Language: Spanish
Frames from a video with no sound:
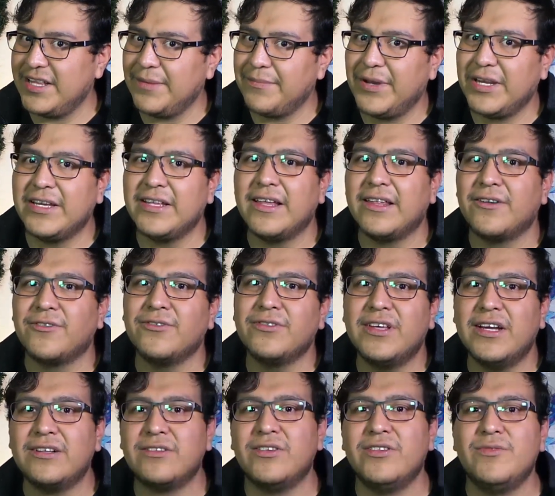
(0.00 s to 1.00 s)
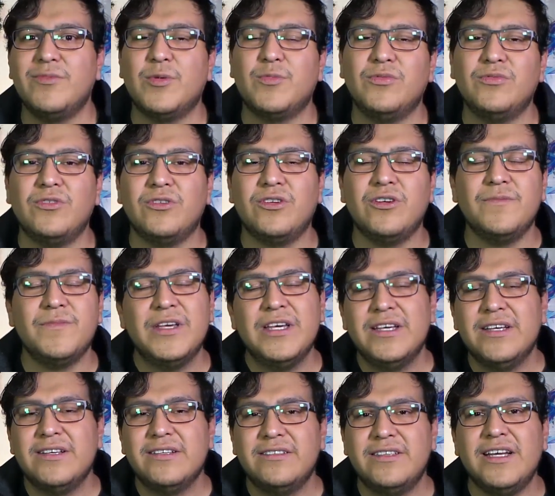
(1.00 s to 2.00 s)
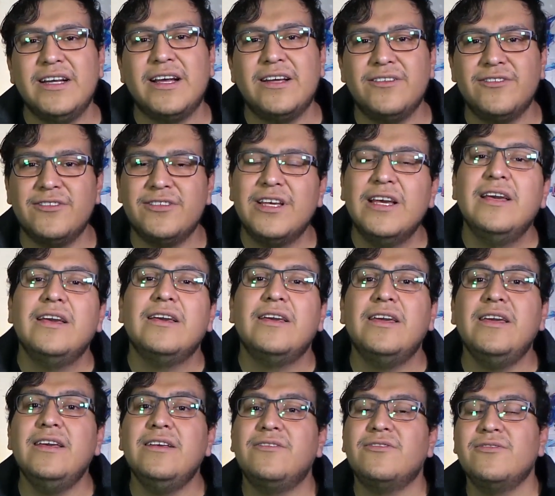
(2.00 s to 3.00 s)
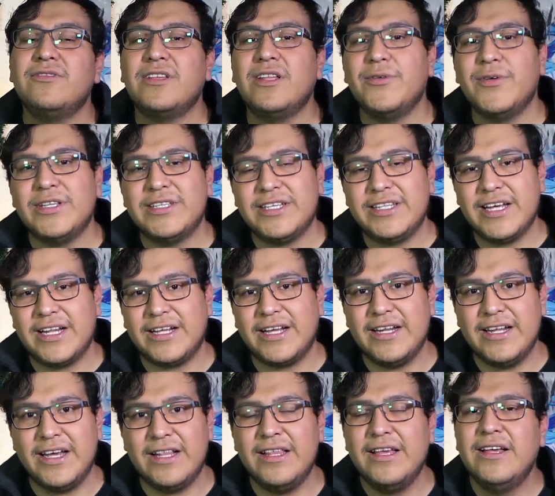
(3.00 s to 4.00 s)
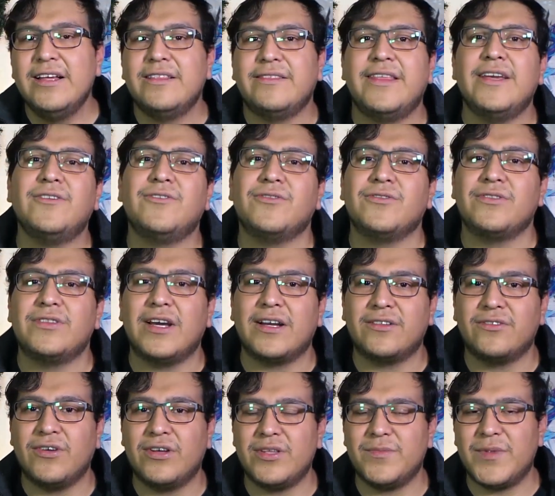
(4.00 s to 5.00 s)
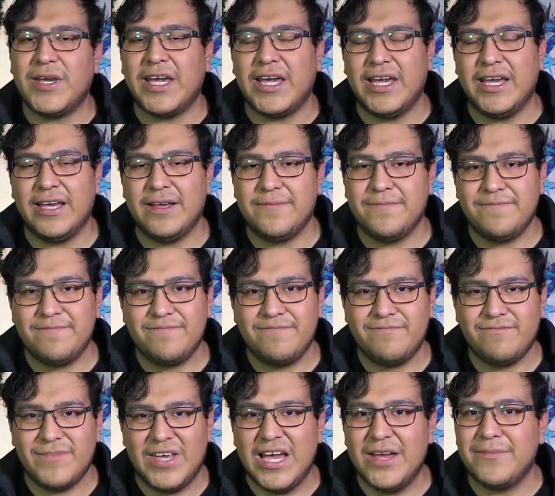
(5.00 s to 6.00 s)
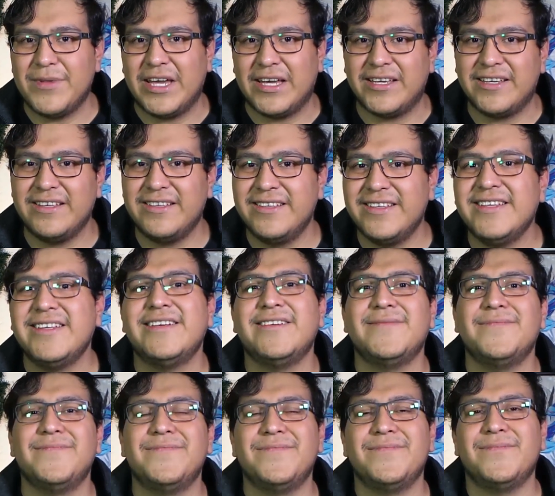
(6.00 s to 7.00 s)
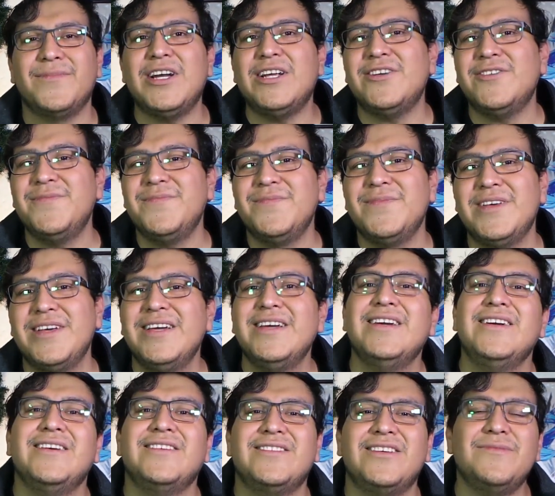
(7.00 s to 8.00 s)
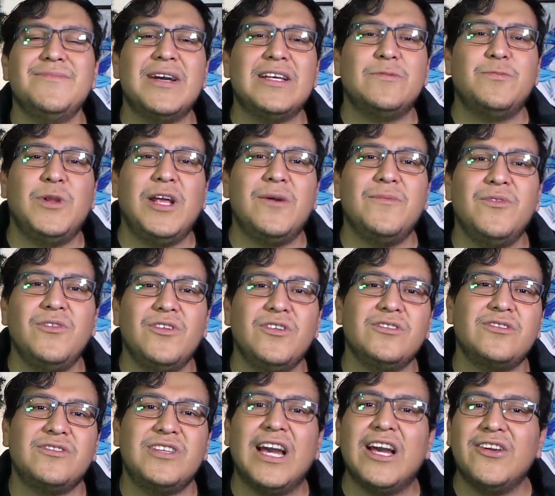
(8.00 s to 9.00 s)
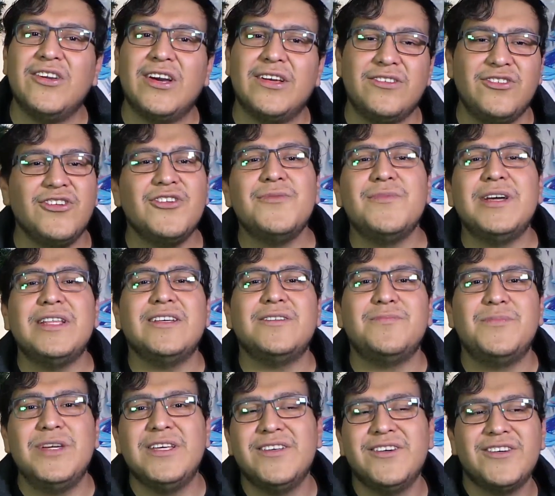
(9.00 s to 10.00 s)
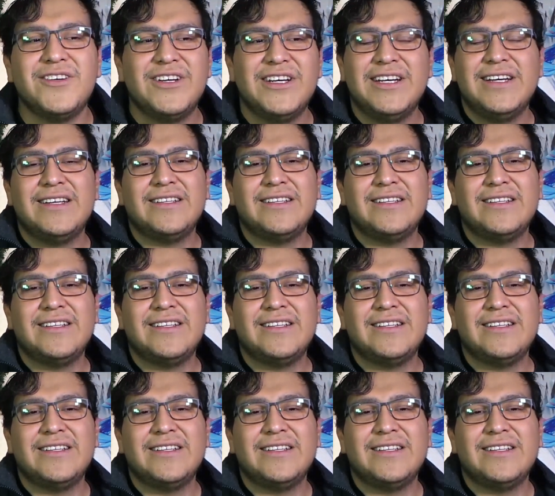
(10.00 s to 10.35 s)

en la página de contactoanime.com. Síganos y suscríbanse al canal de Contacto Anime MX. Bueno, sin más preámbulos, ya yo, me despido.